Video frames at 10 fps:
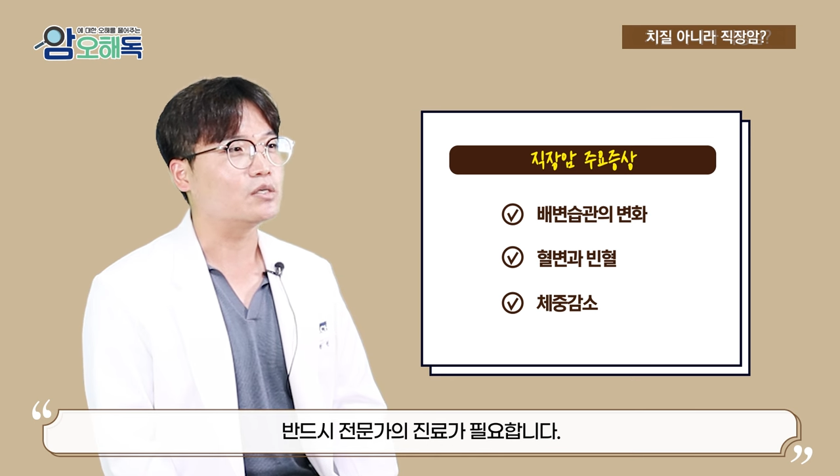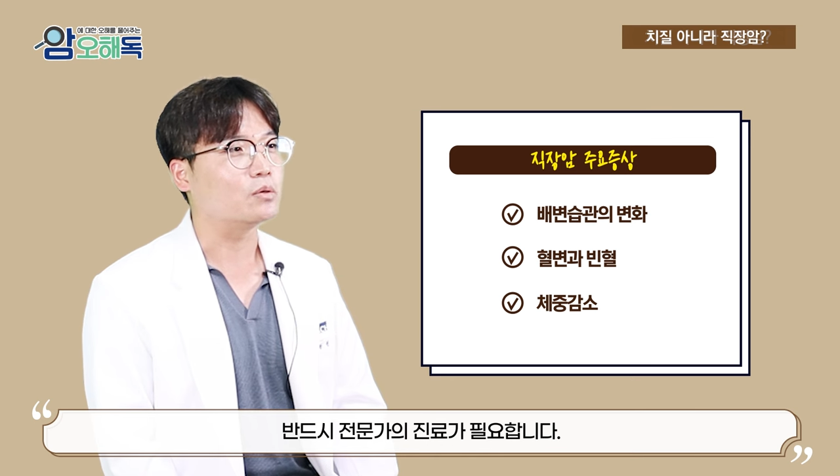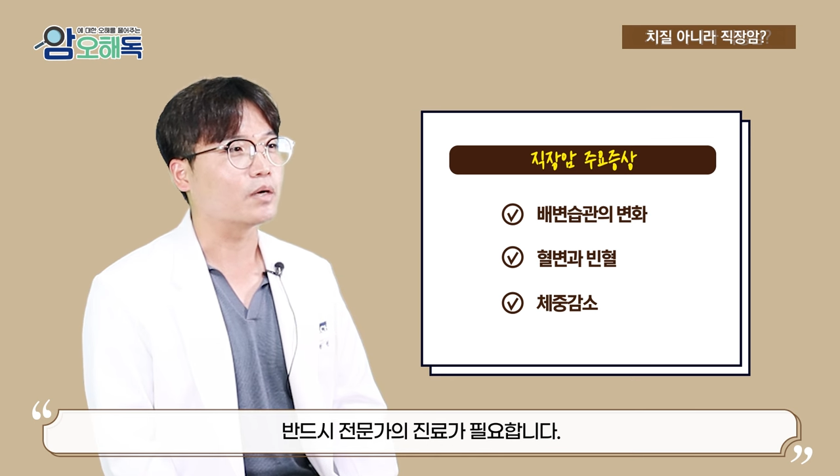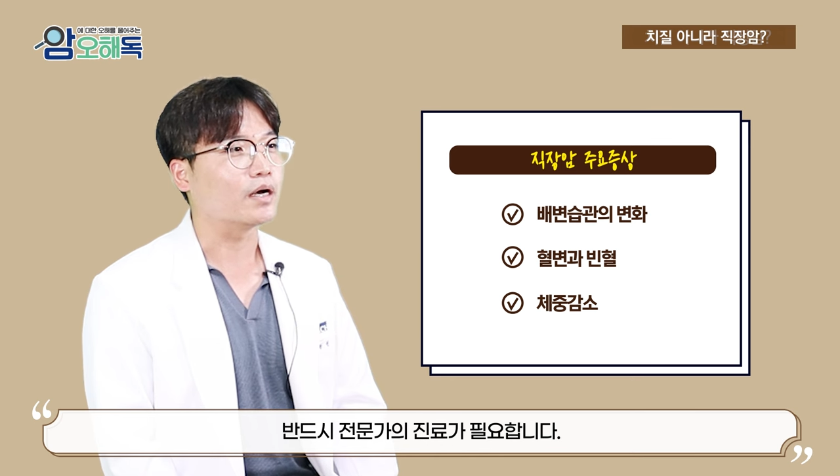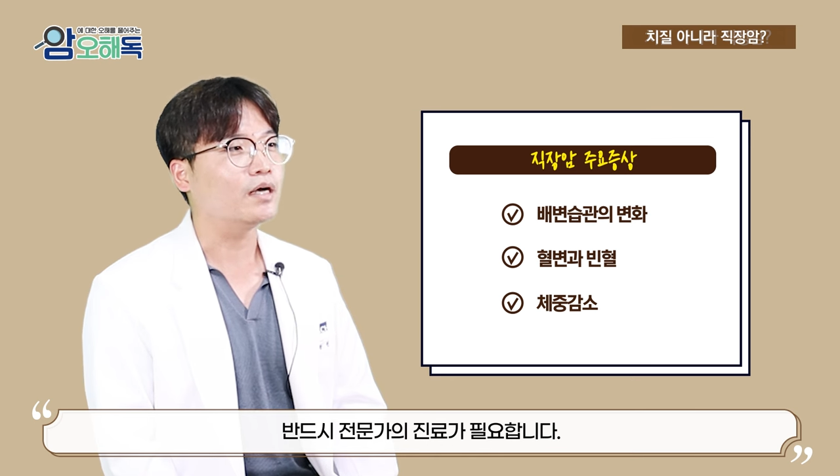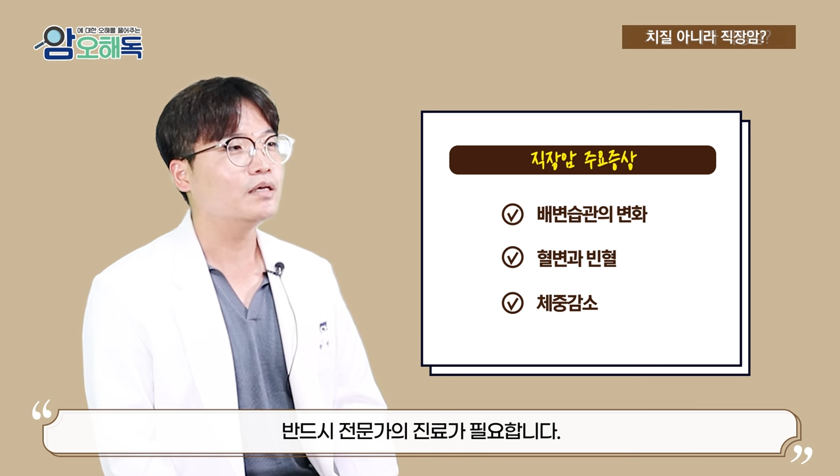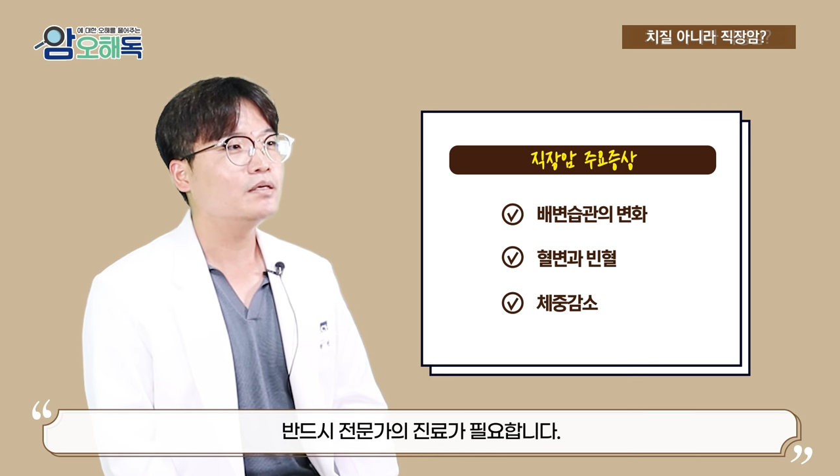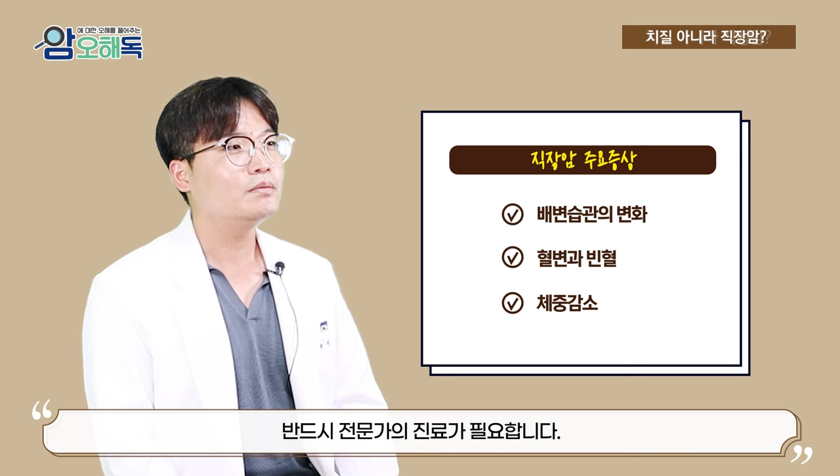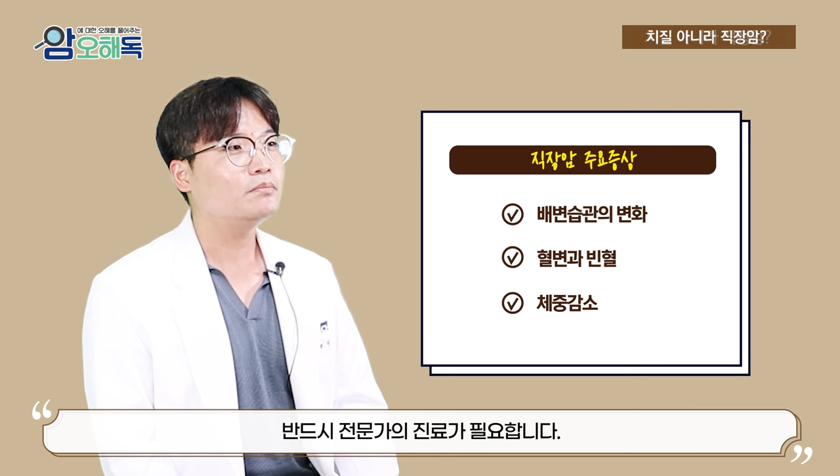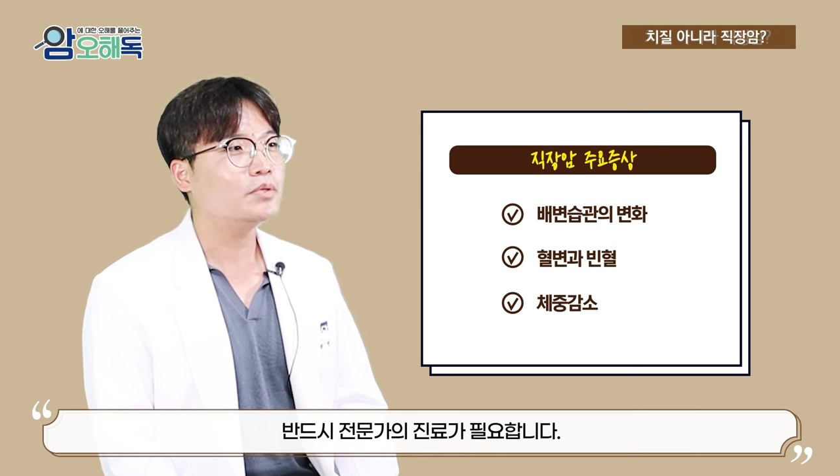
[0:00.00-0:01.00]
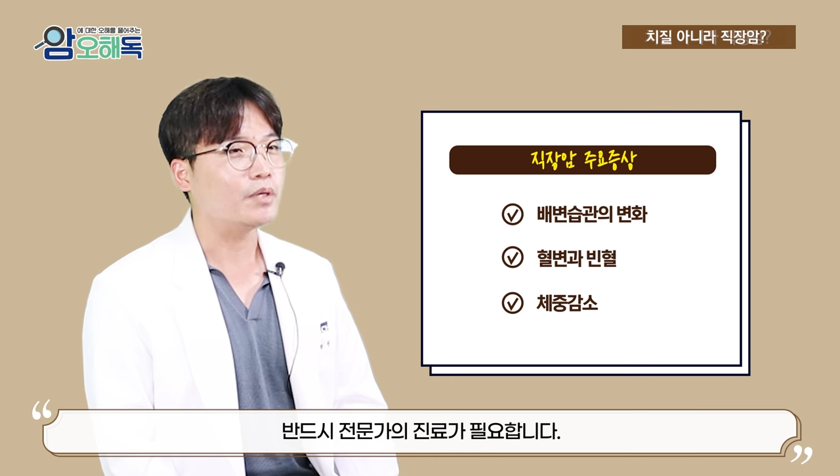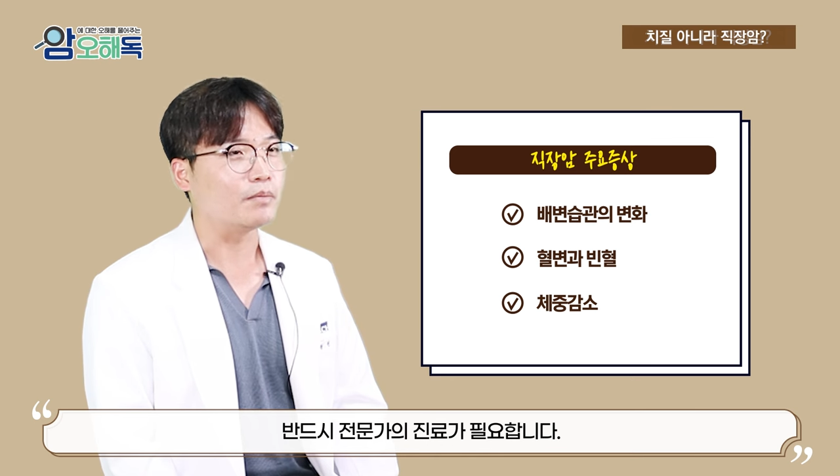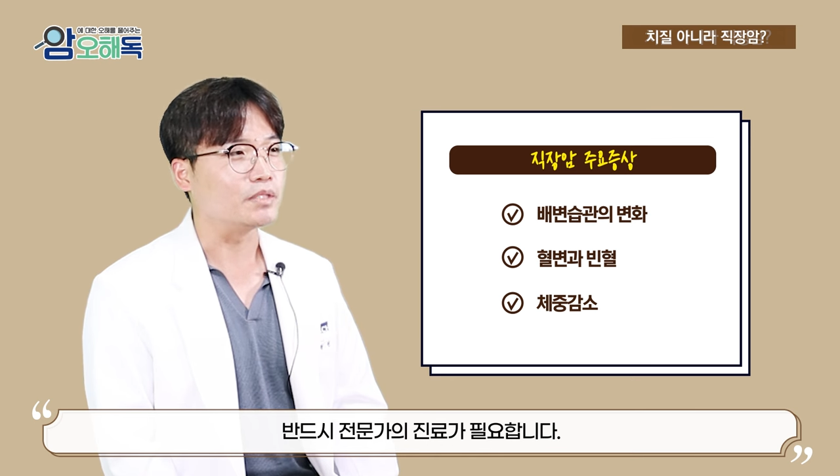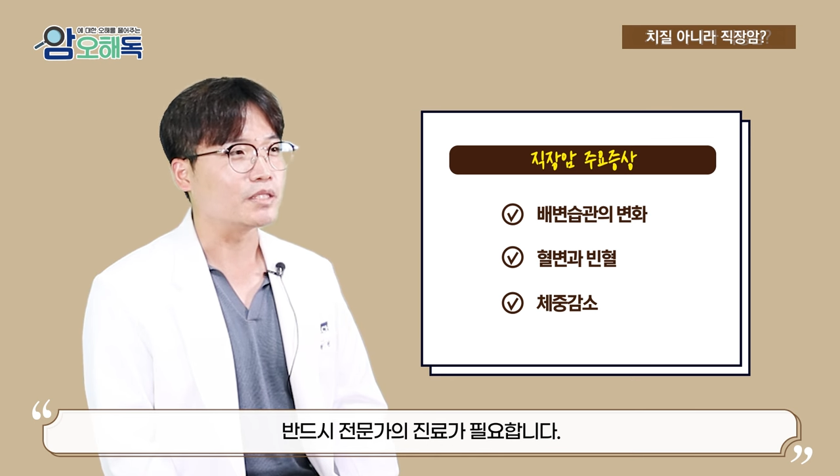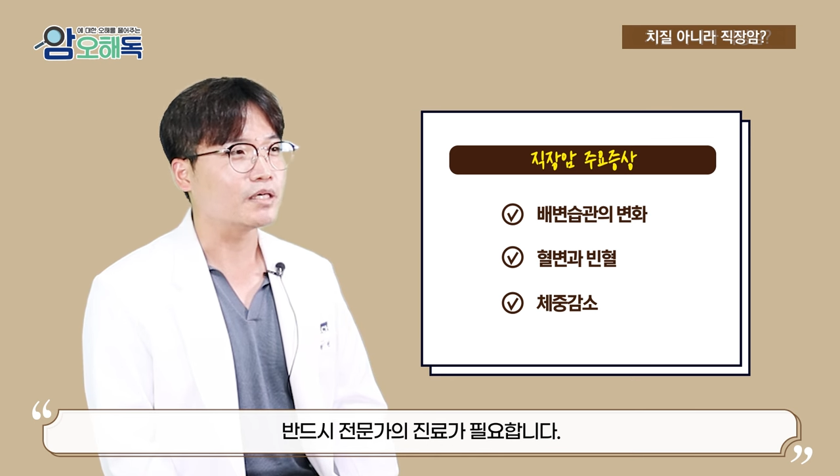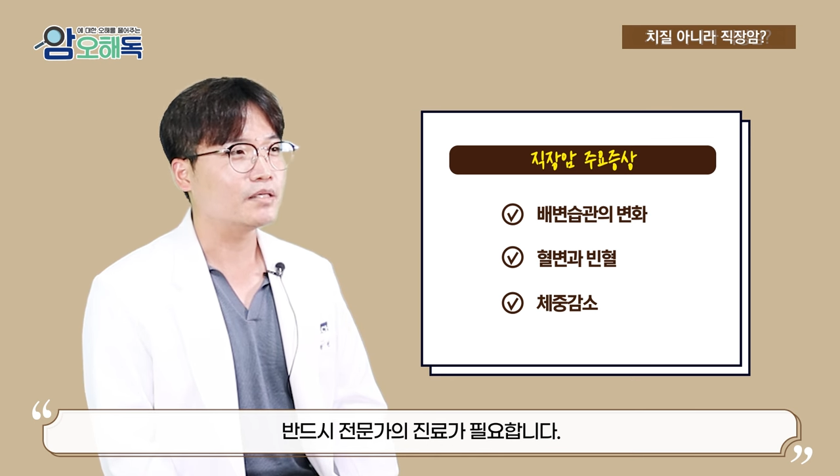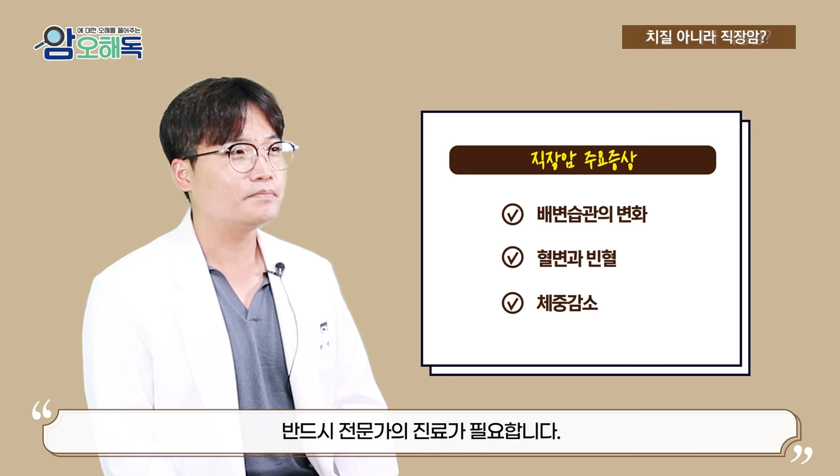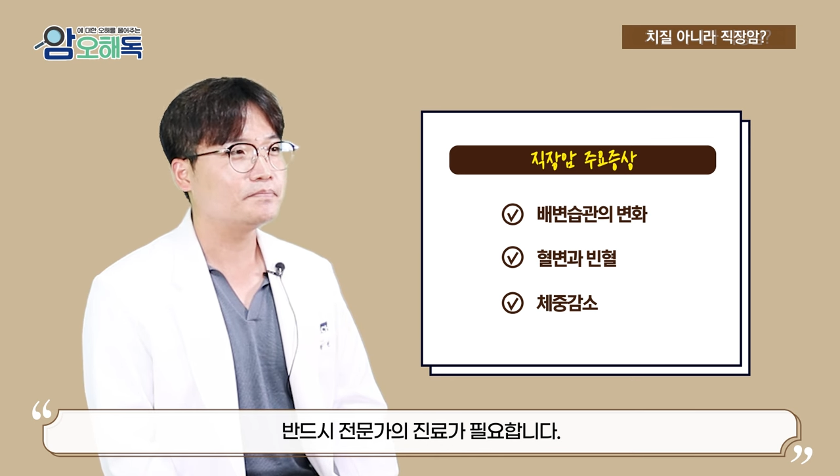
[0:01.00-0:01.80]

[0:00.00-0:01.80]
진료가 필요합니다.